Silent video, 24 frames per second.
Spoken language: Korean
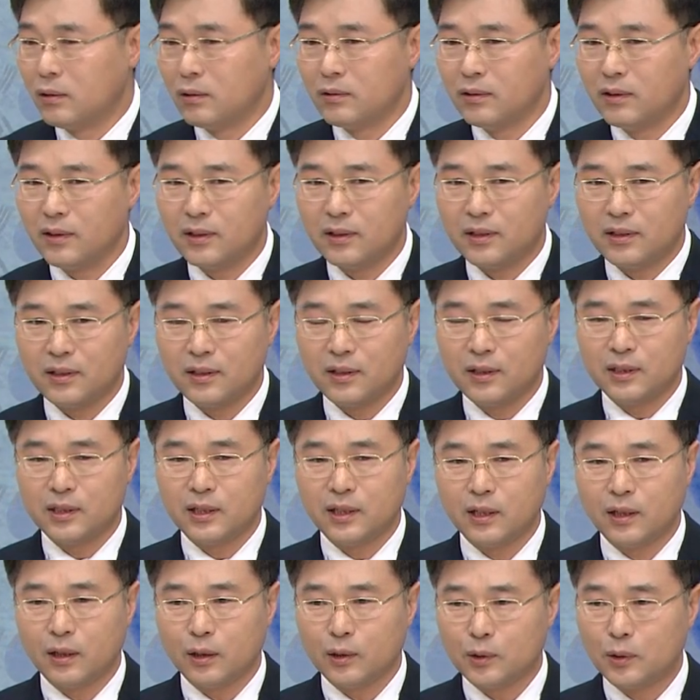너희들은
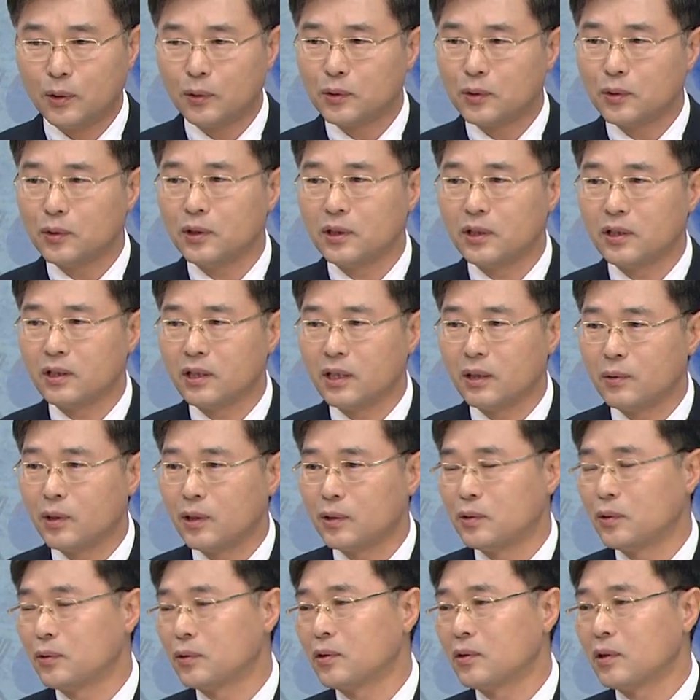이제 종교이기 때문에
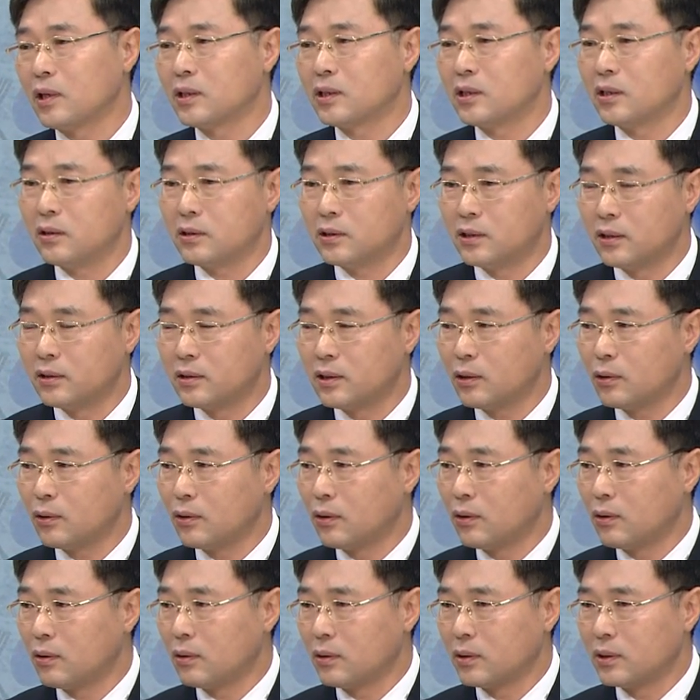종교단체는
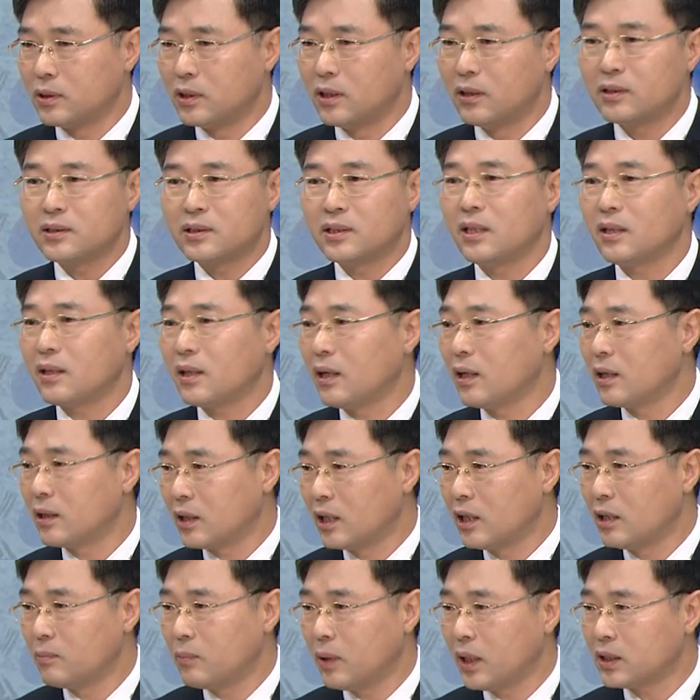절대로 정치에
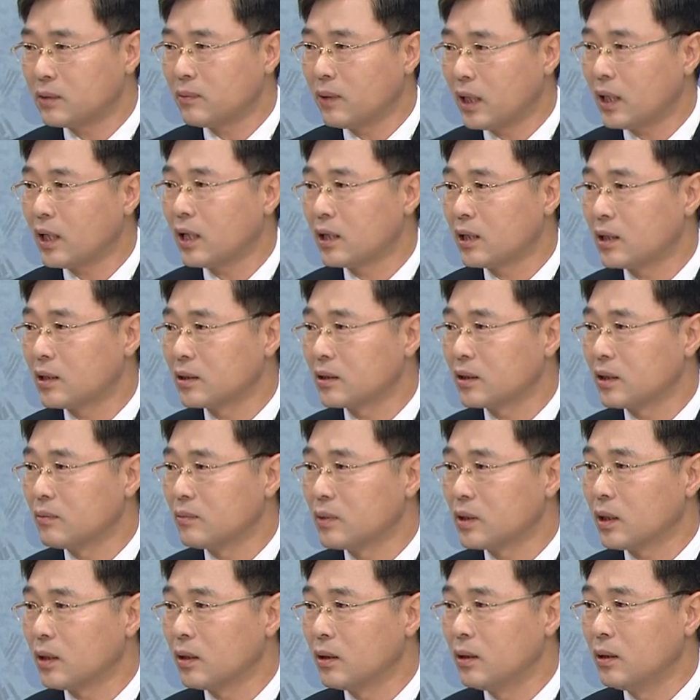개입하지 마라라는
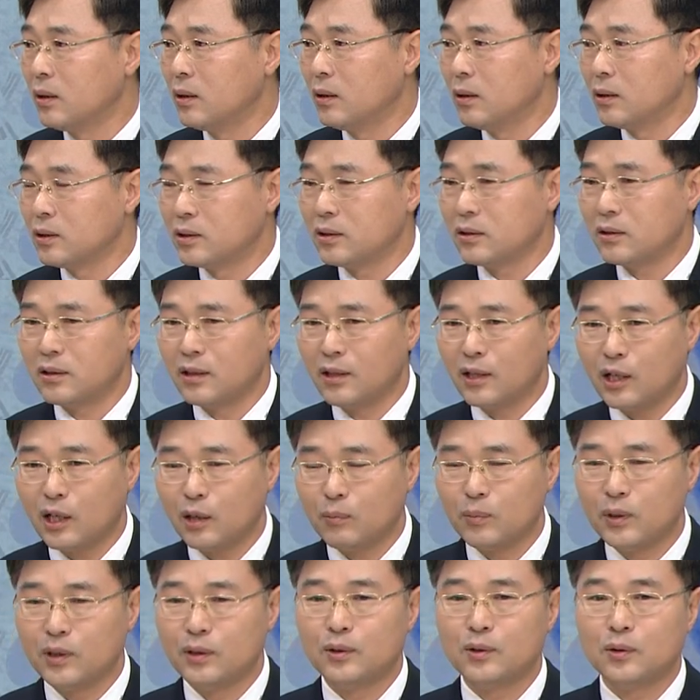겁니다. 즉, 그러니까
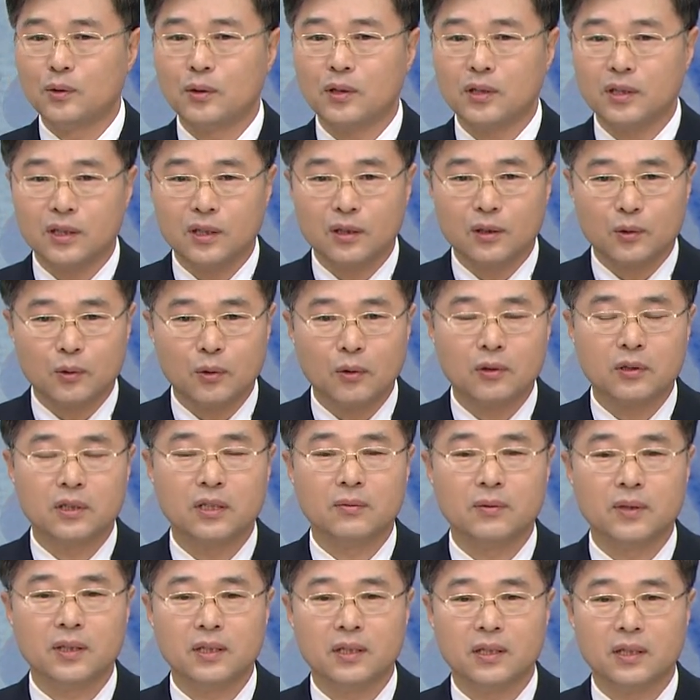민족이지
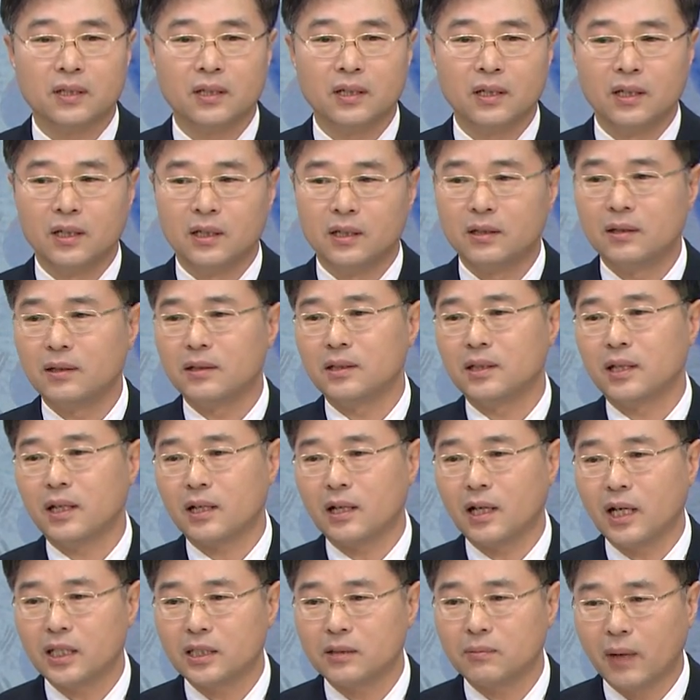독립이지 이런
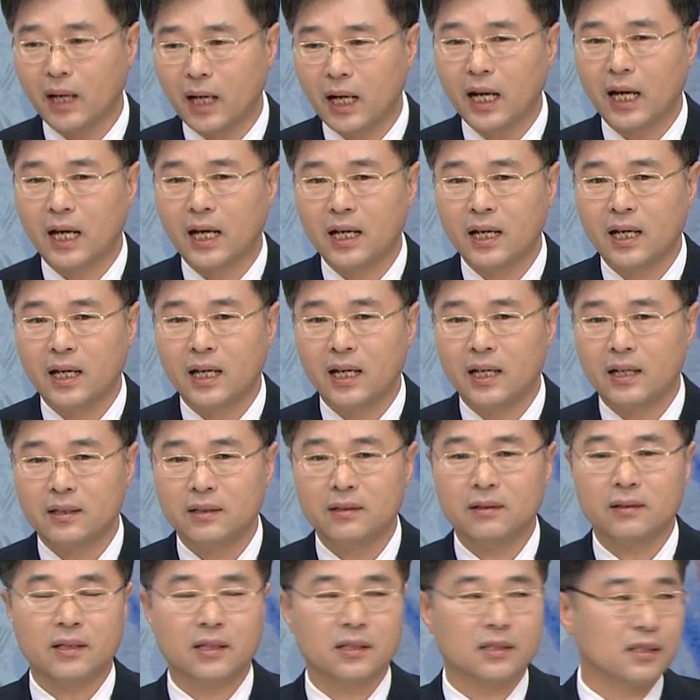이야기를 하지 말라.
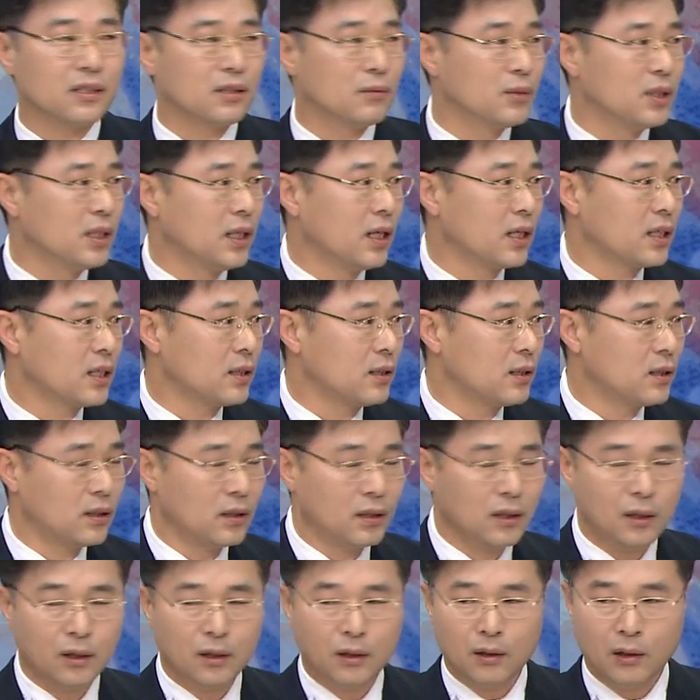이렇게 지금
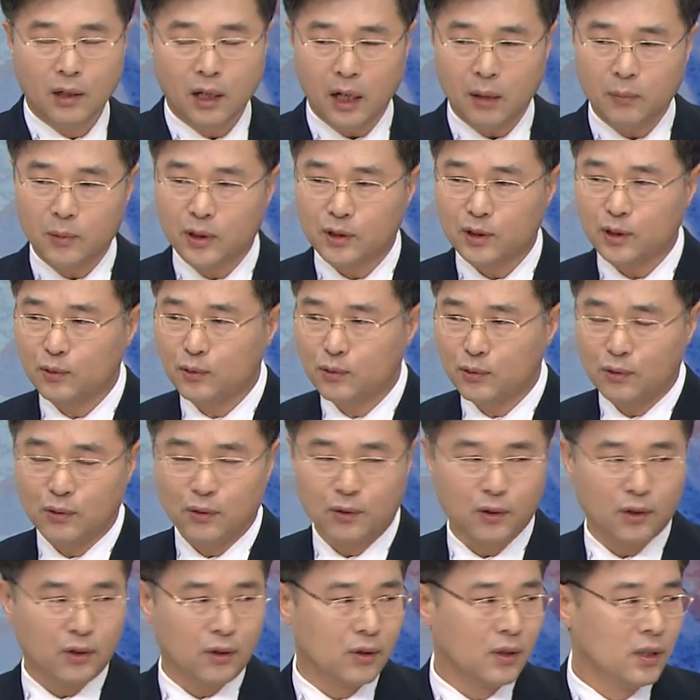이야기를 하면서
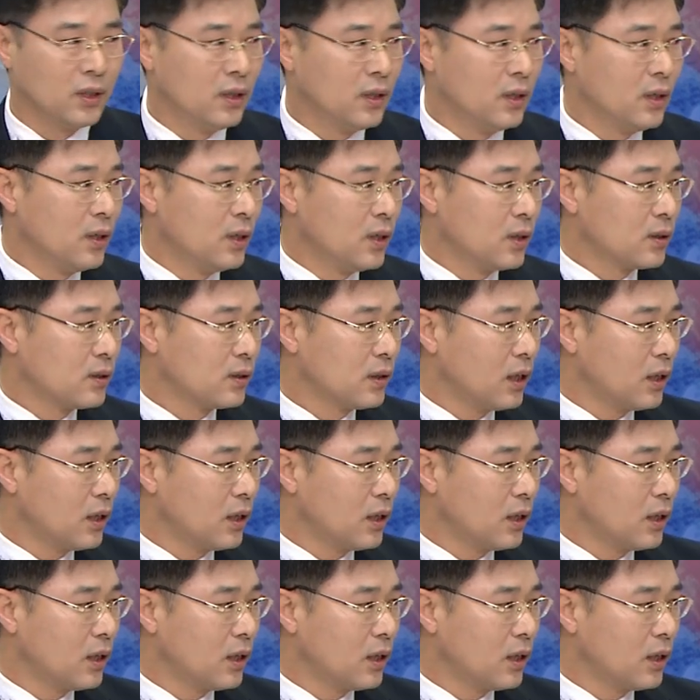누르고요. 그